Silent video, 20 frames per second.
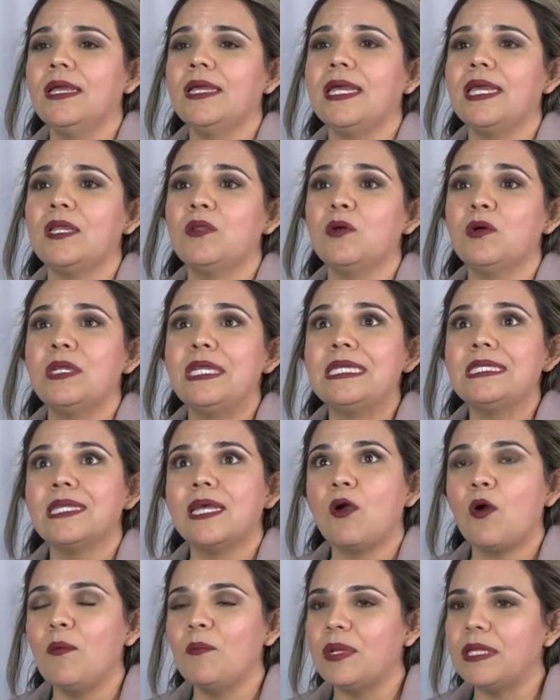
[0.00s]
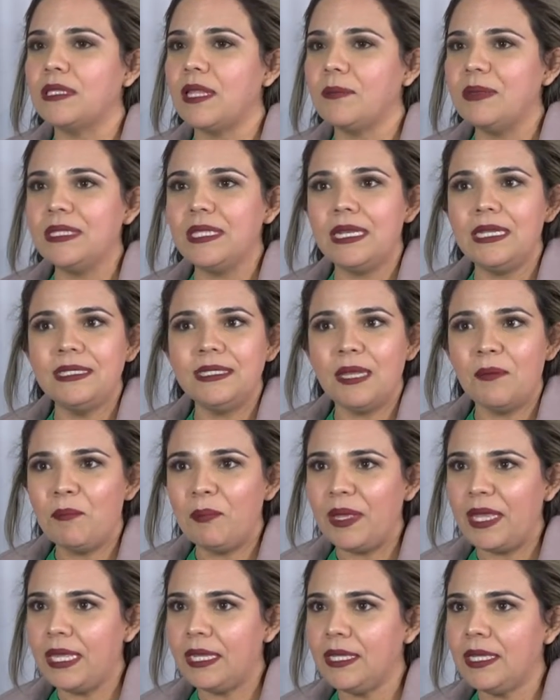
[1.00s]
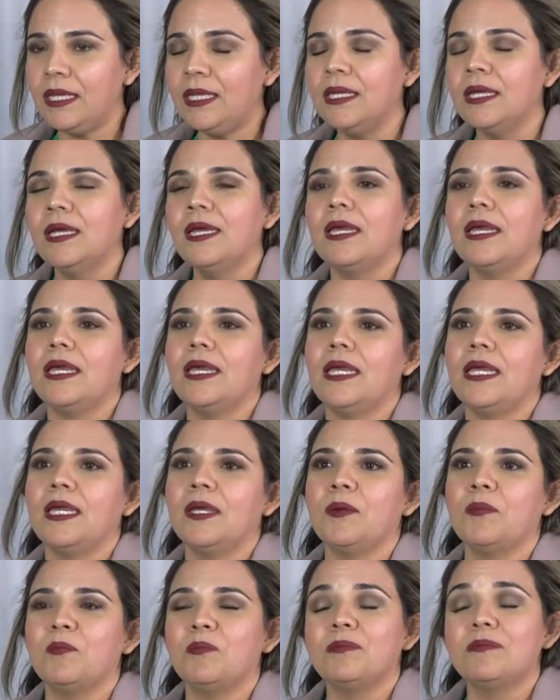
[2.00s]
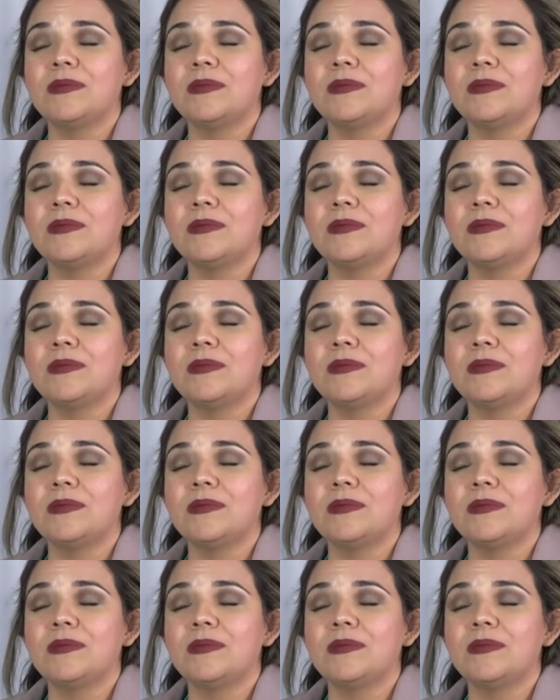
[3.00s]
que no les dé completamente la intemperie. Eh,